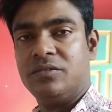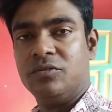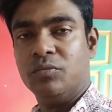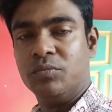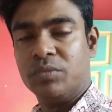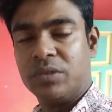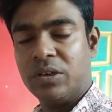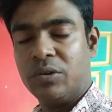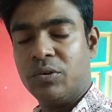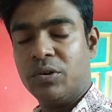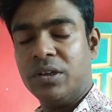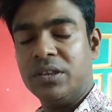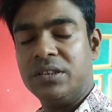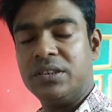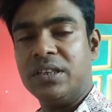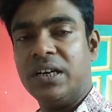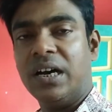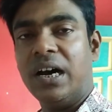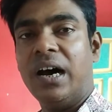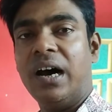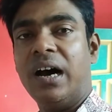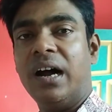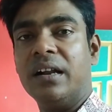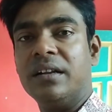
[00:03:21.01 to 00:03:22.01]
চুমকি করেছে
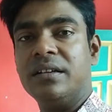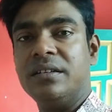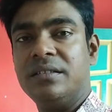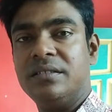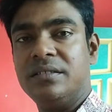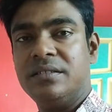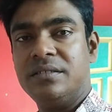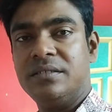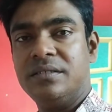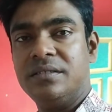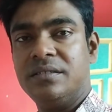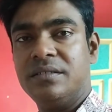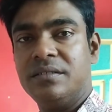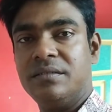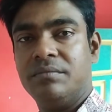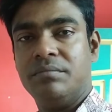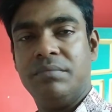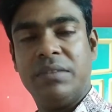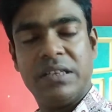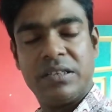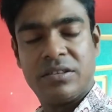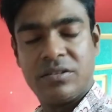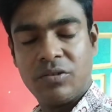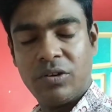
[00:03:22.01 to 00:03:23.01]
আর
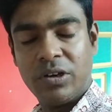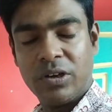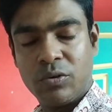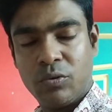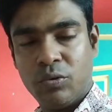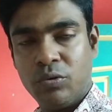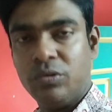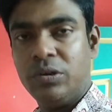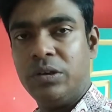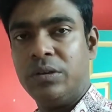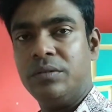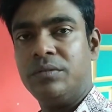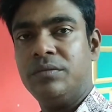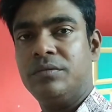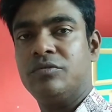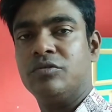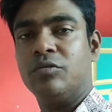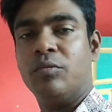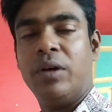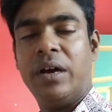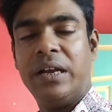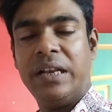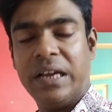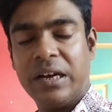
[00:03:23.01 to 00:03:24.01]
বেশ অনেকক্ষণ
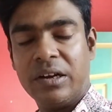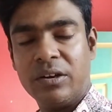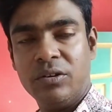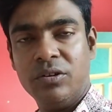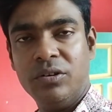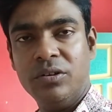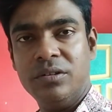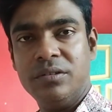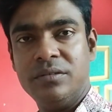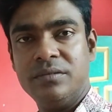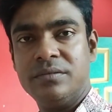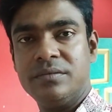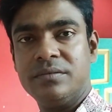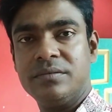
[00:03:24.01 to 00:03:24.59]
সময় লাগলো